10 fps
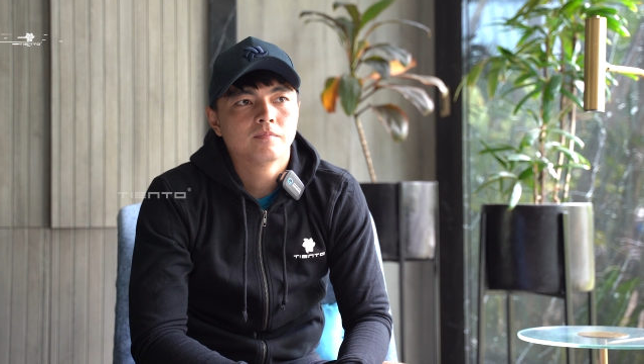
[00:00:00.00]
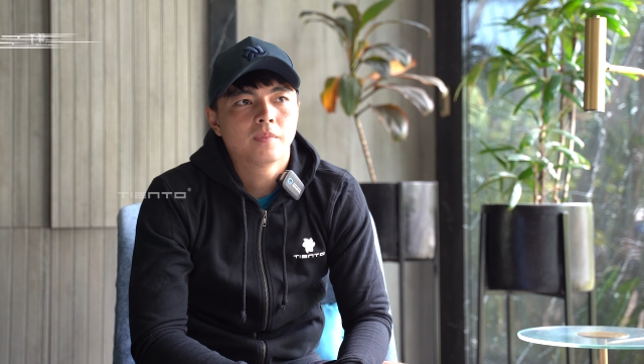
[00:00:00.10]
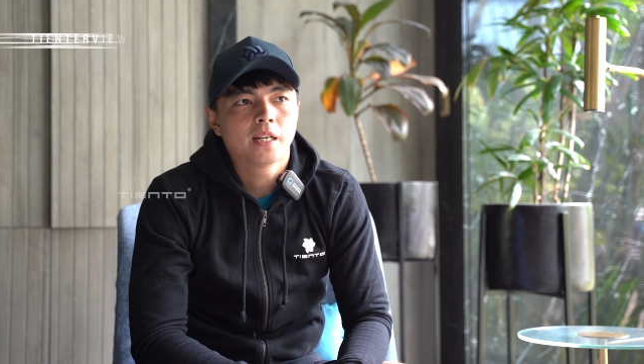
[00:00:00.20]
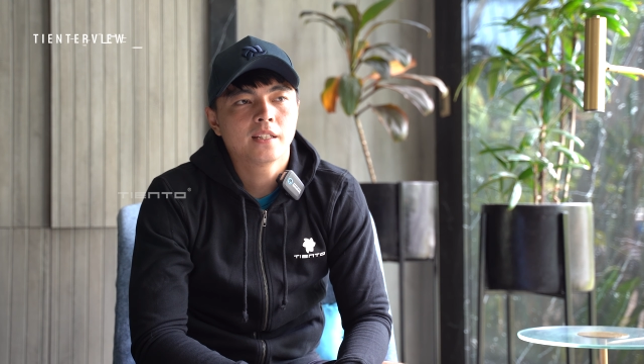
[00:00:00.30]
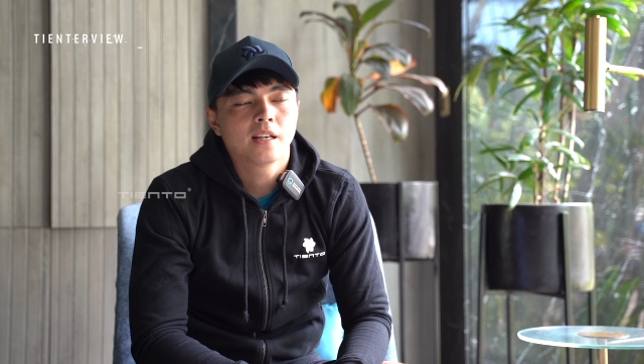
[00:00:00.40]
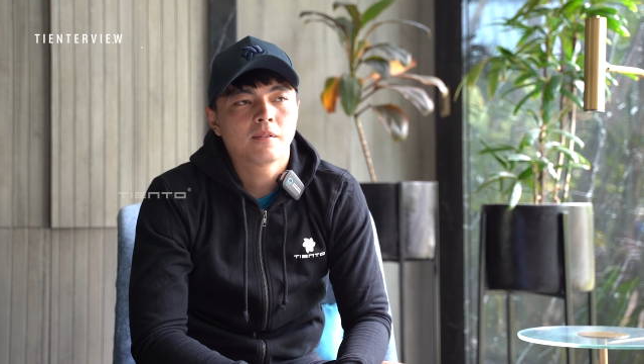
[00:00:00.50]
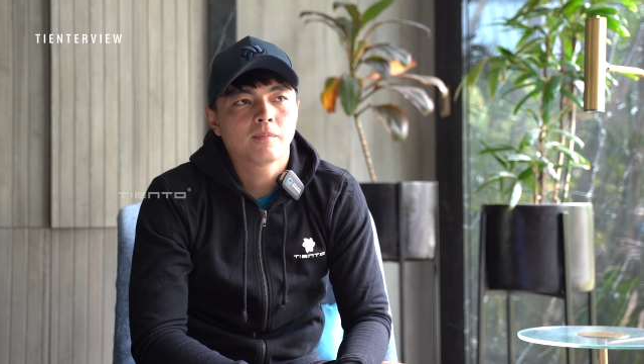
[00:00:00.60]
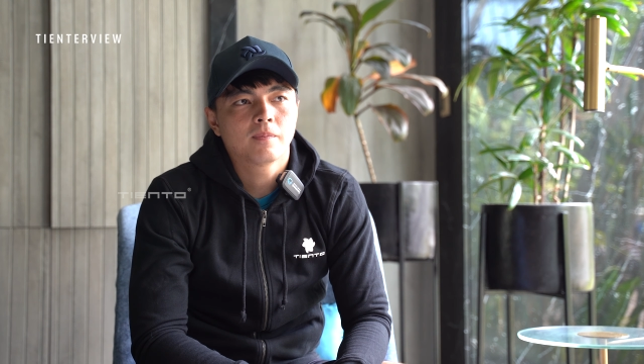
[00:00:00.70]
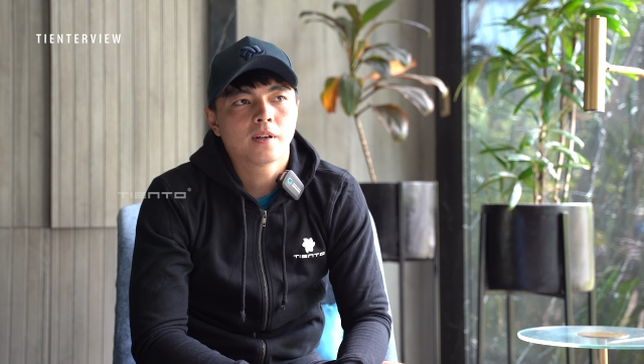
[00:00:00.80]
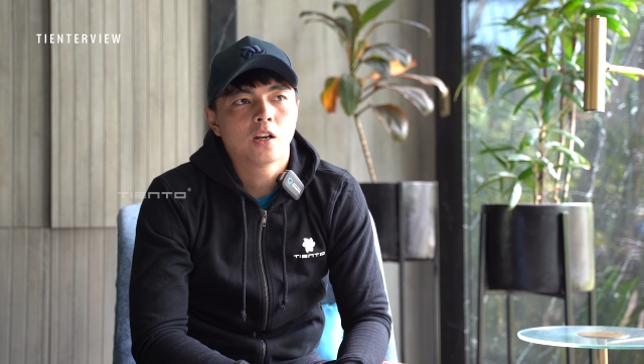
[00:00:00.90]
paling yang
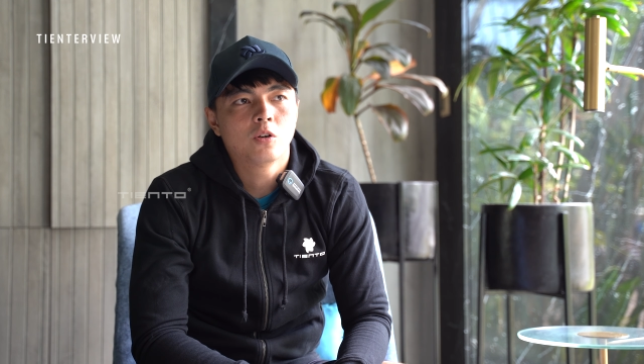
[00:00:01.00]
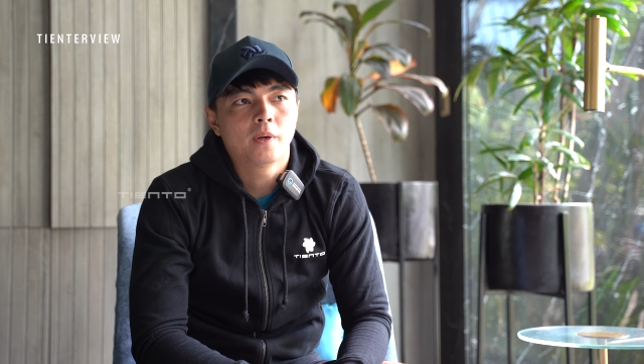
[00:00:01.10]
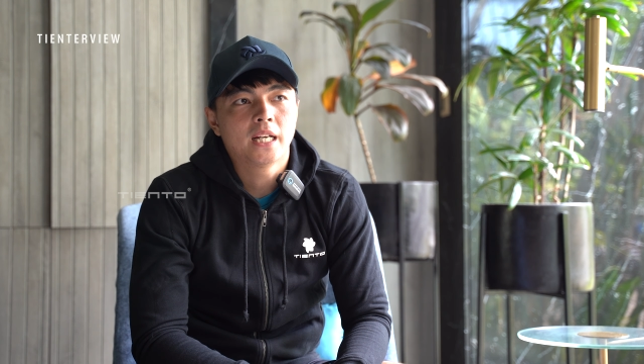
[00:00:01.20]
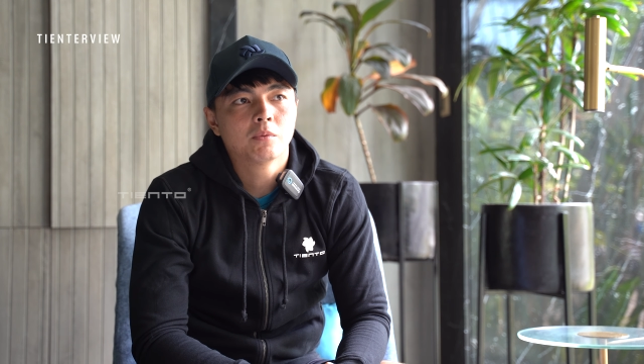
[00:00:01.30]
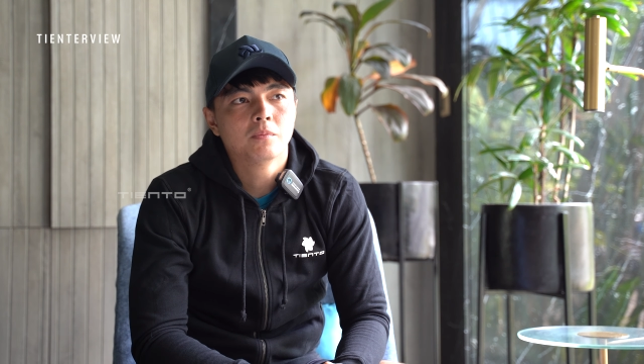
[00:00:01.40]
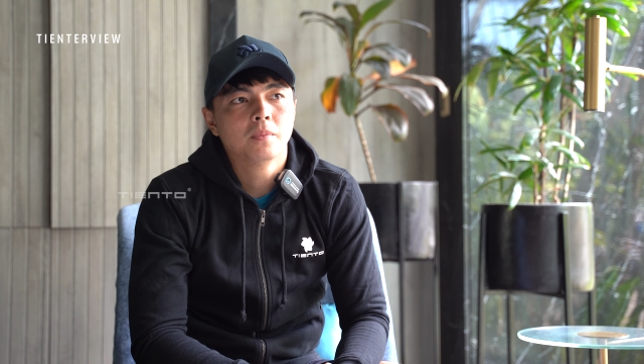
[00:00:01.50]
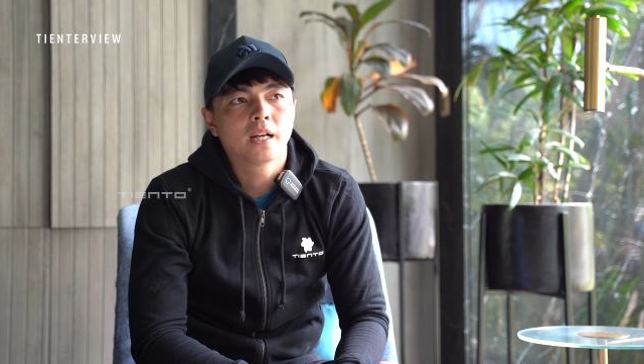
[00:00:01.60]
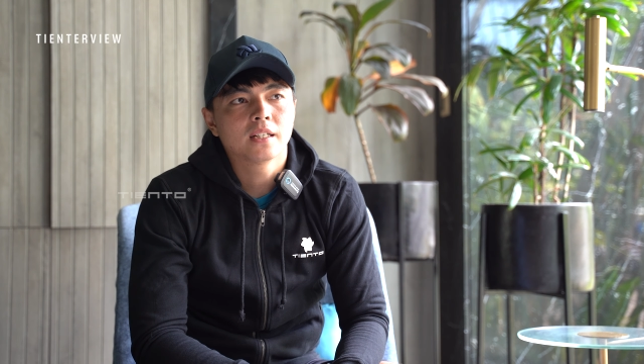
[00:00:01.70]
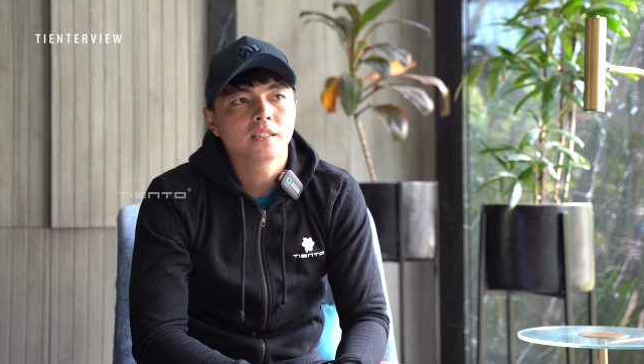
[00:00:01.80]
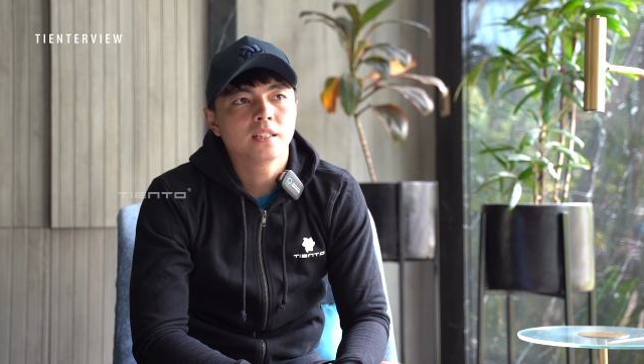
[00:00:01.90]
kalau paling
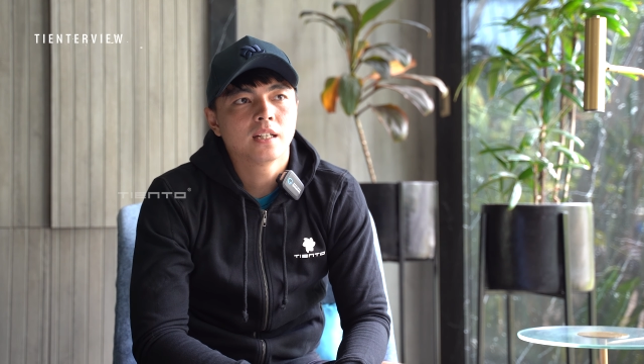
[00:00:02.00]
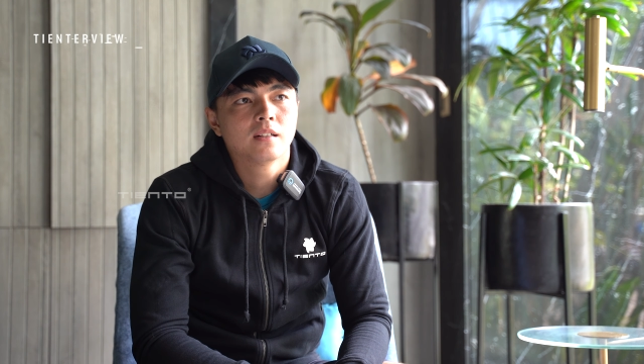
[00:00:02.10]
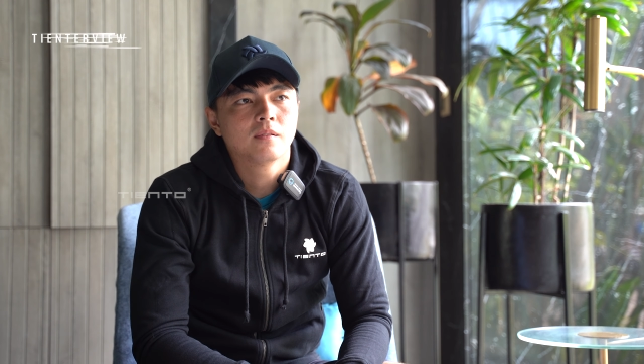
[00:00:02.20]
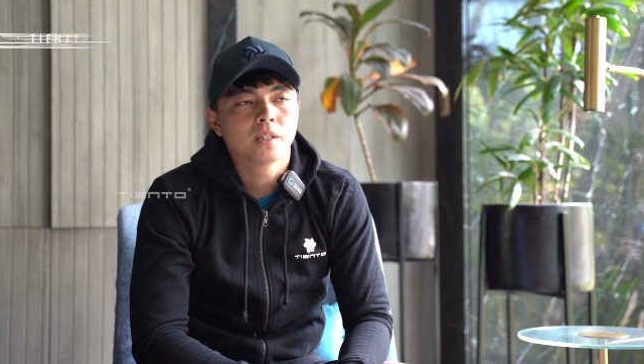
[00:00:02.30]
membekas sih yang